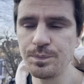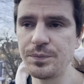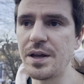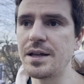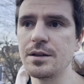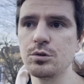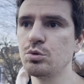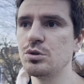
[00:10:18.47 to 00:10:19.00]

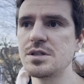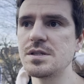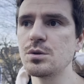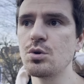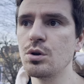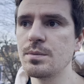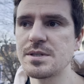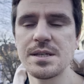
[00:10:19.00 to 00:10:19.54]
Ya da
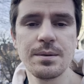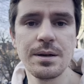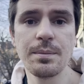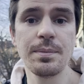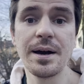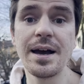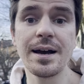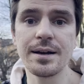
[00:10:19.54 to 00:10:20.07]
turistik olmasa
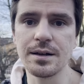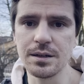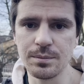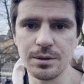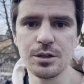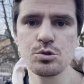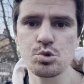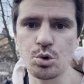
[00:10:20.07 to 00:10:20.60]
bile bayağı
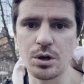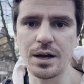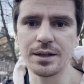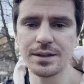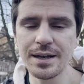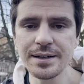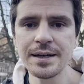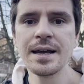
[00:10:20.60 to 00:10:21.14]
kalabalık
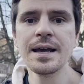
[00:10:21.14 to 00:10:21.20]
sokaklar.